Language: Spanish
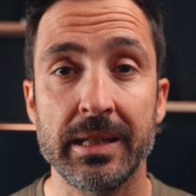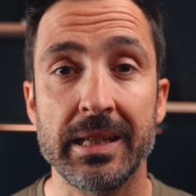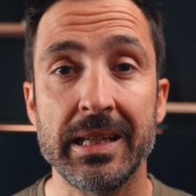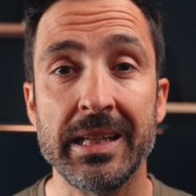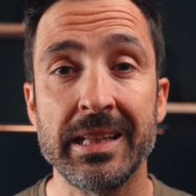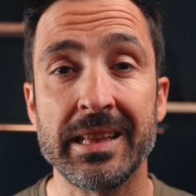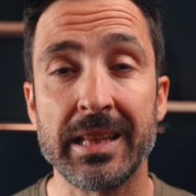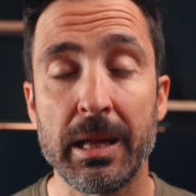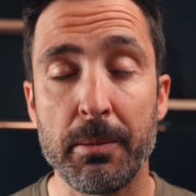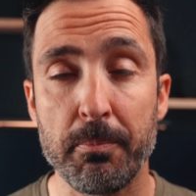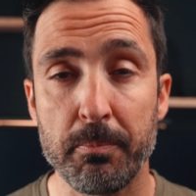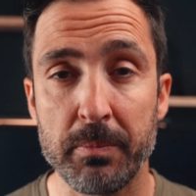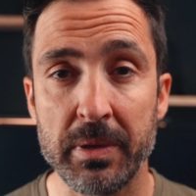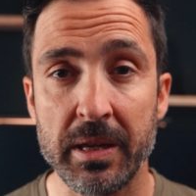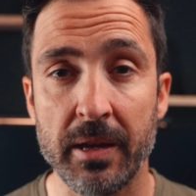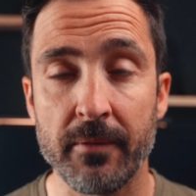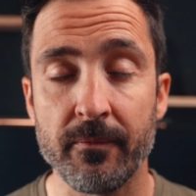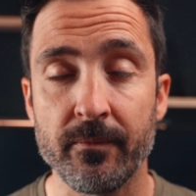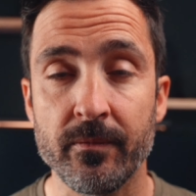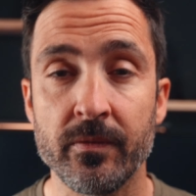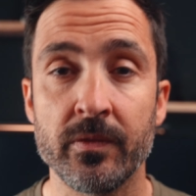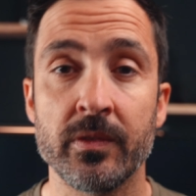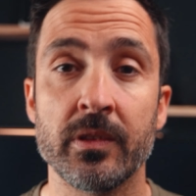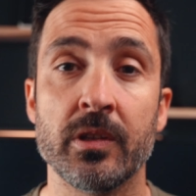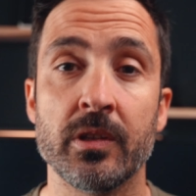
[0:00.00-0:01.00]
y
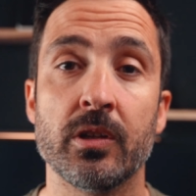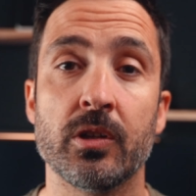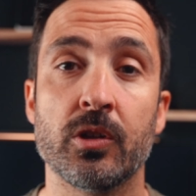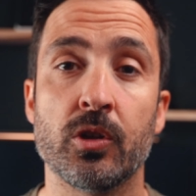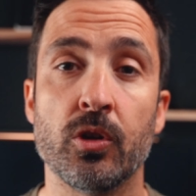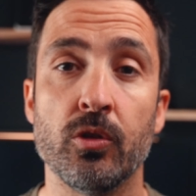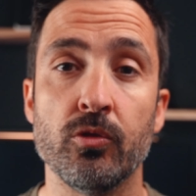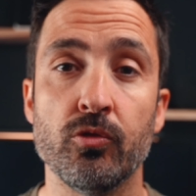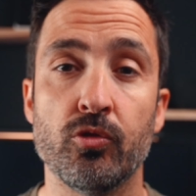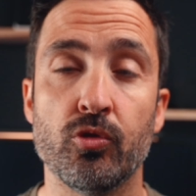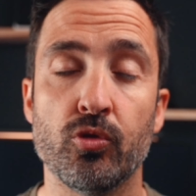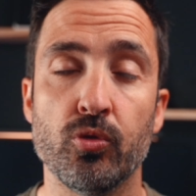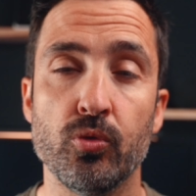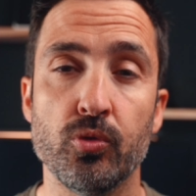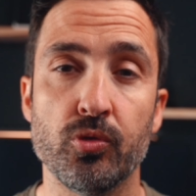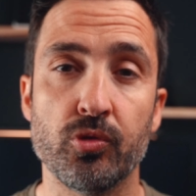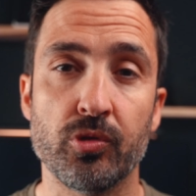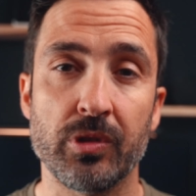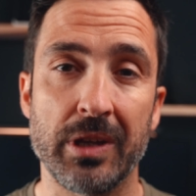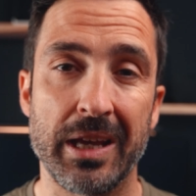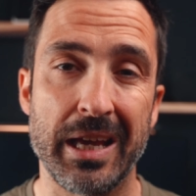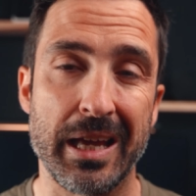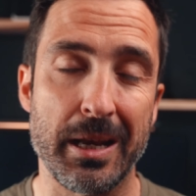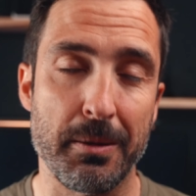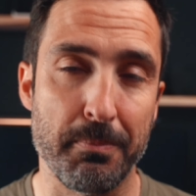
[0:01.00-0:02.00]
también con
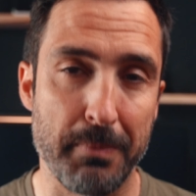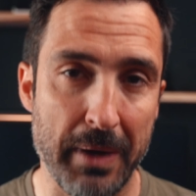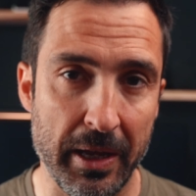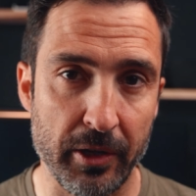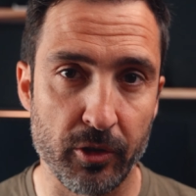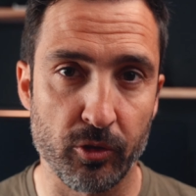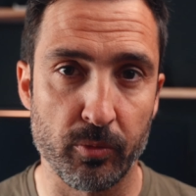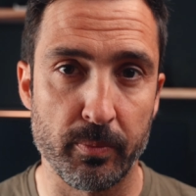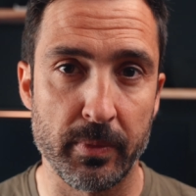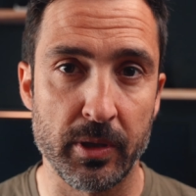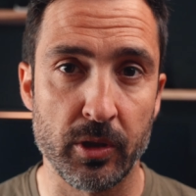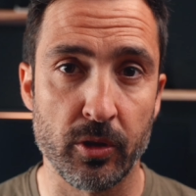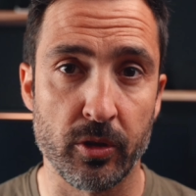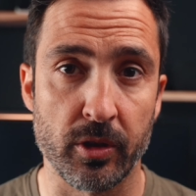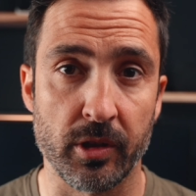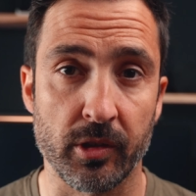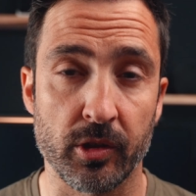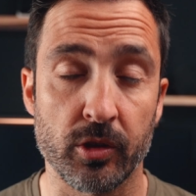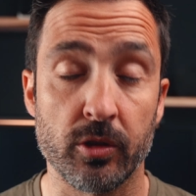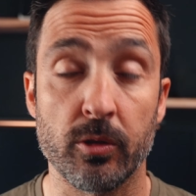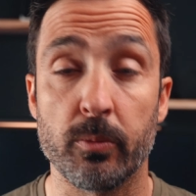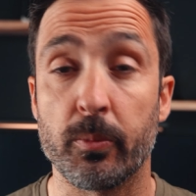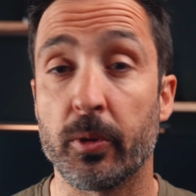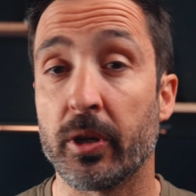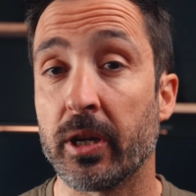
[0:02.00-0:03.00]
sus hermanos menores,
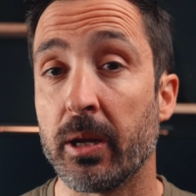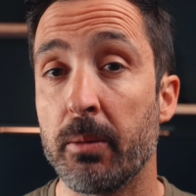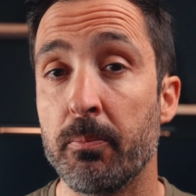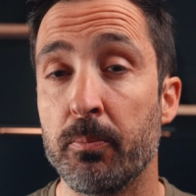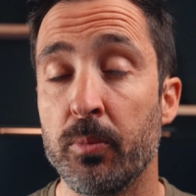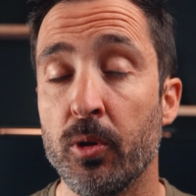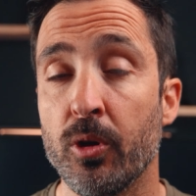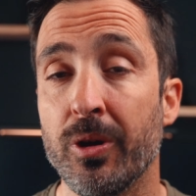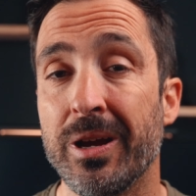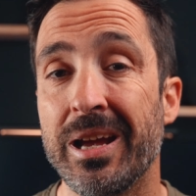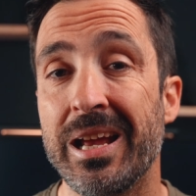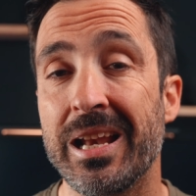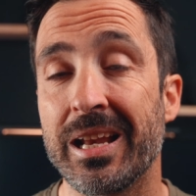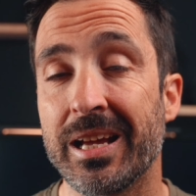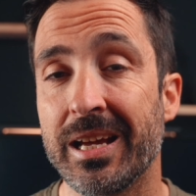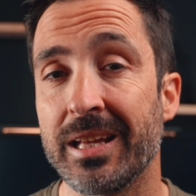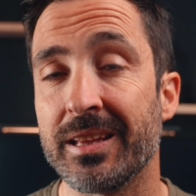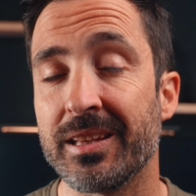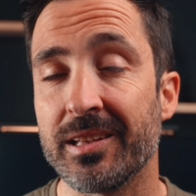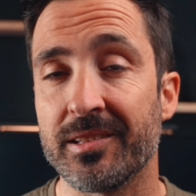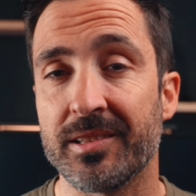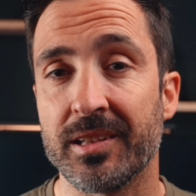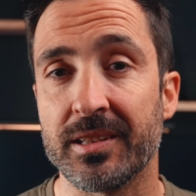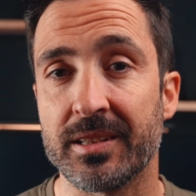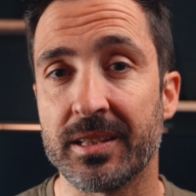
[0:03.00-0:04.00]
como por ejemplo el
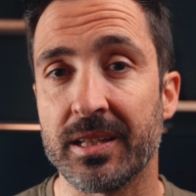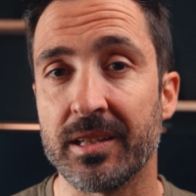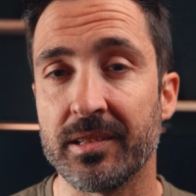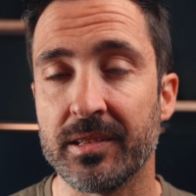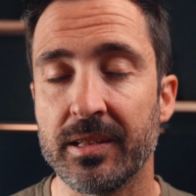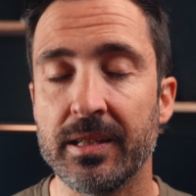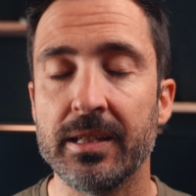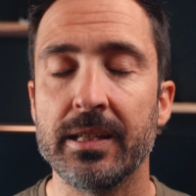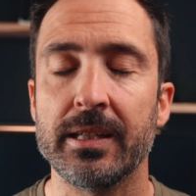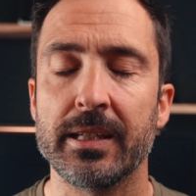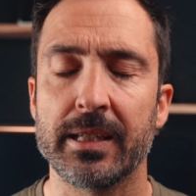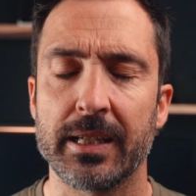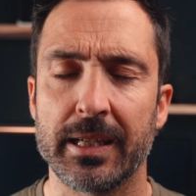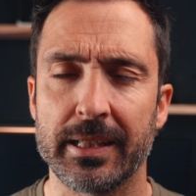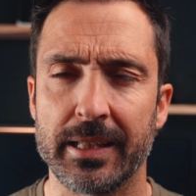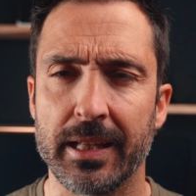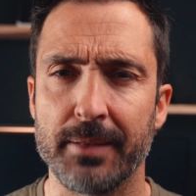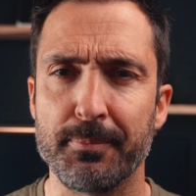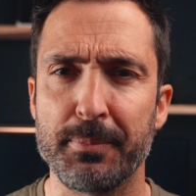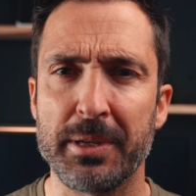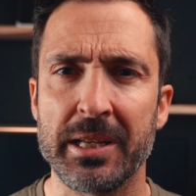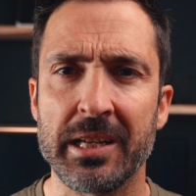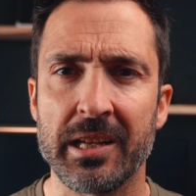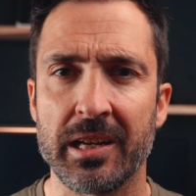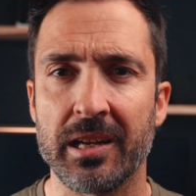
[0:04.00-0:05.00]
GTS 3, que
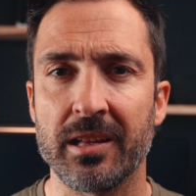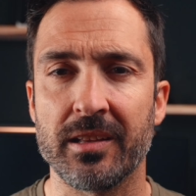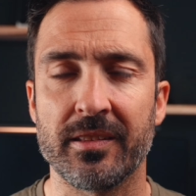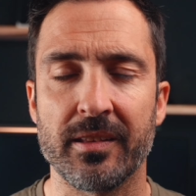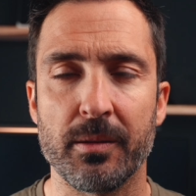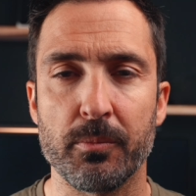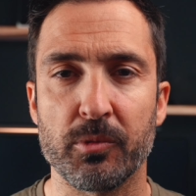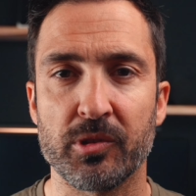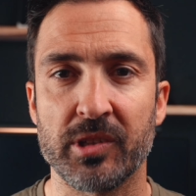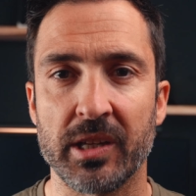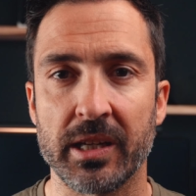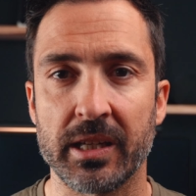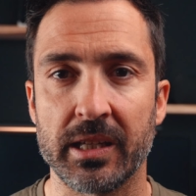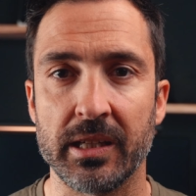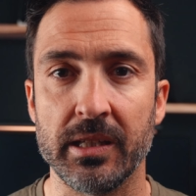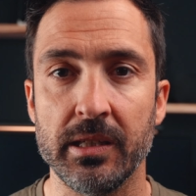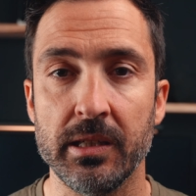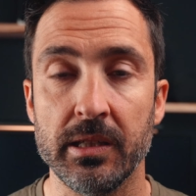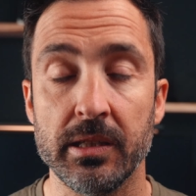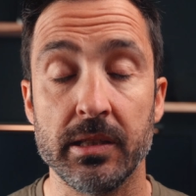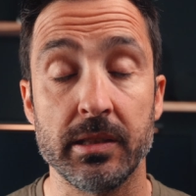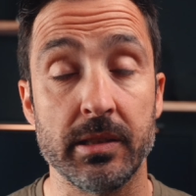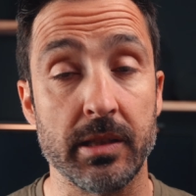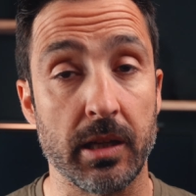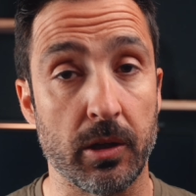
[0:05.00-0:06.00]
también analizamos aquí
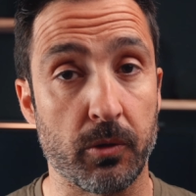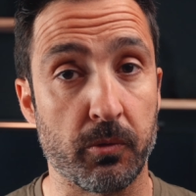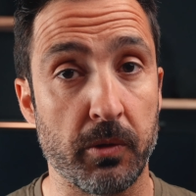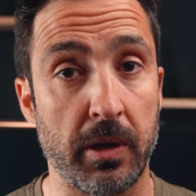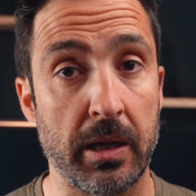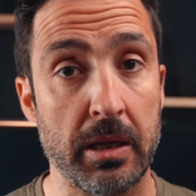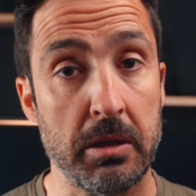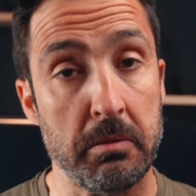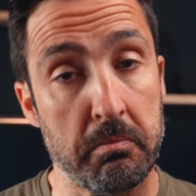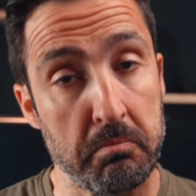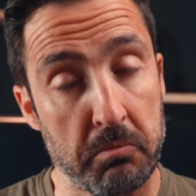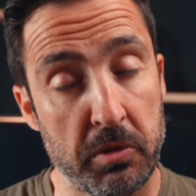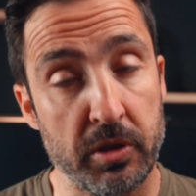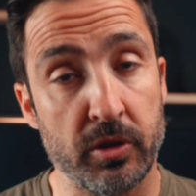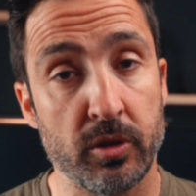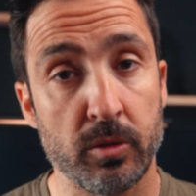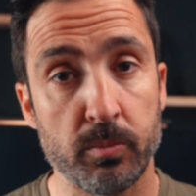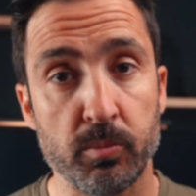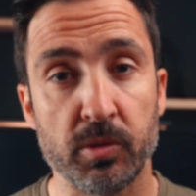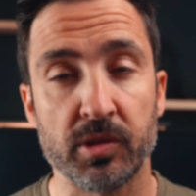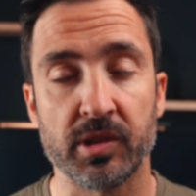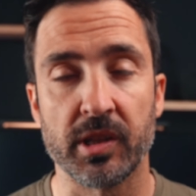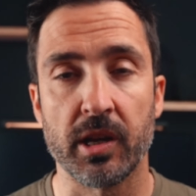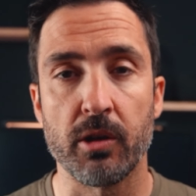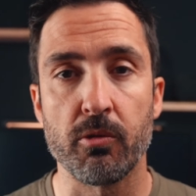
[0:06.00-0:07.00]
y el cual, bueno,
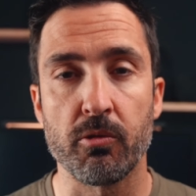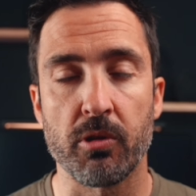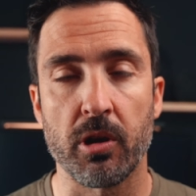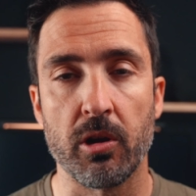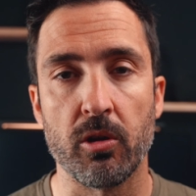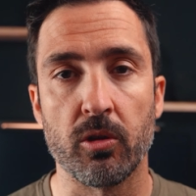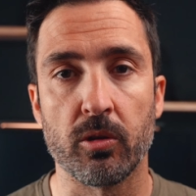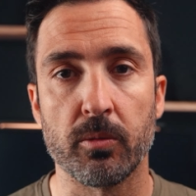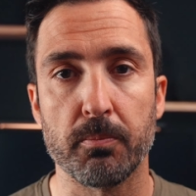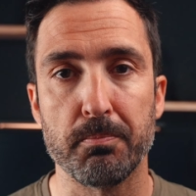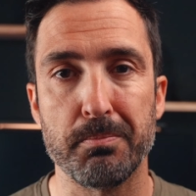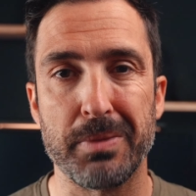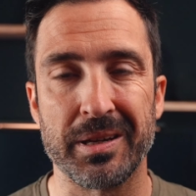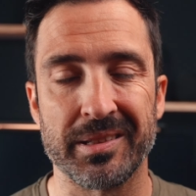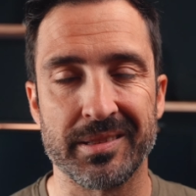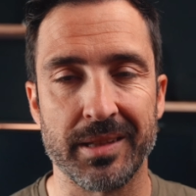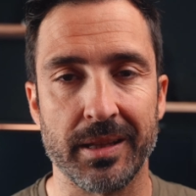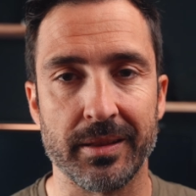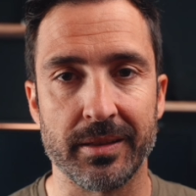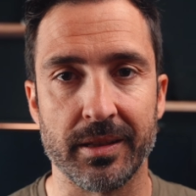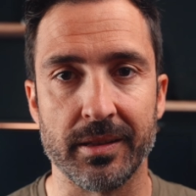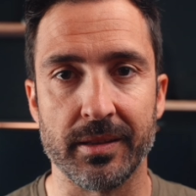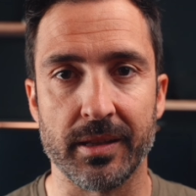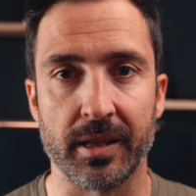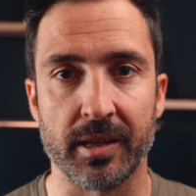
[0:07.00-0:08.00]
pues era un reloj
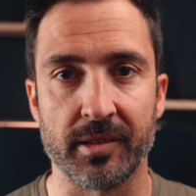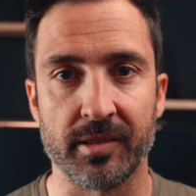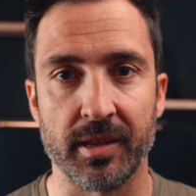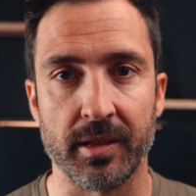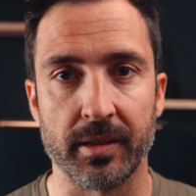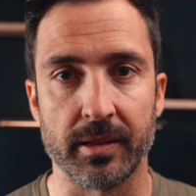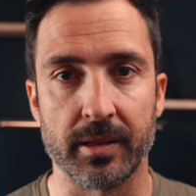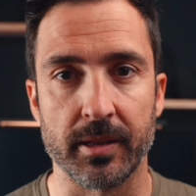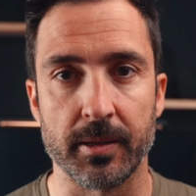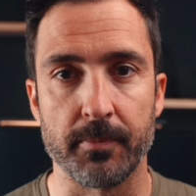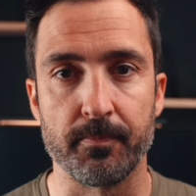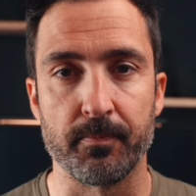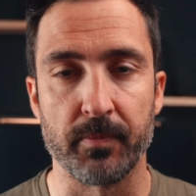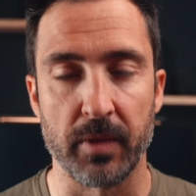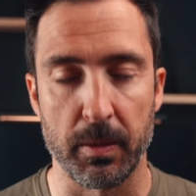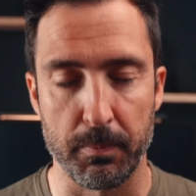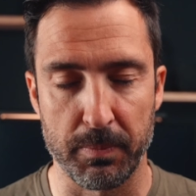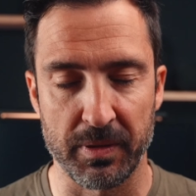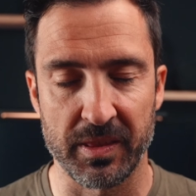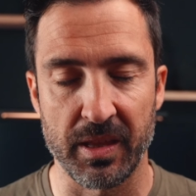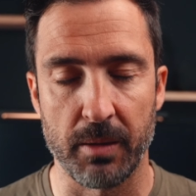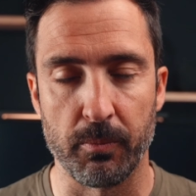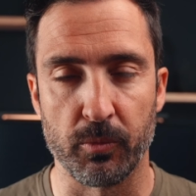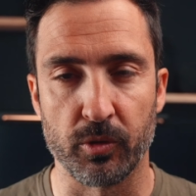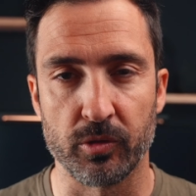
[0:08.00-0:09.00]
bastante interesante.
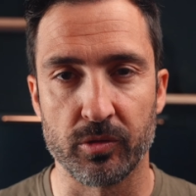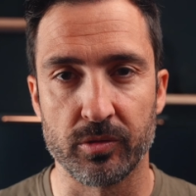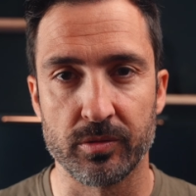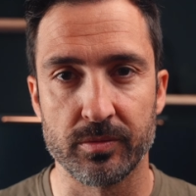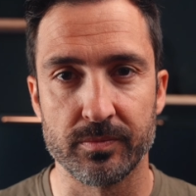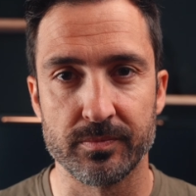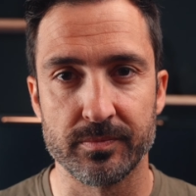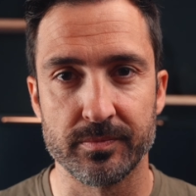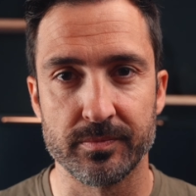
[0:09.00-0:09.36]
Empezamos.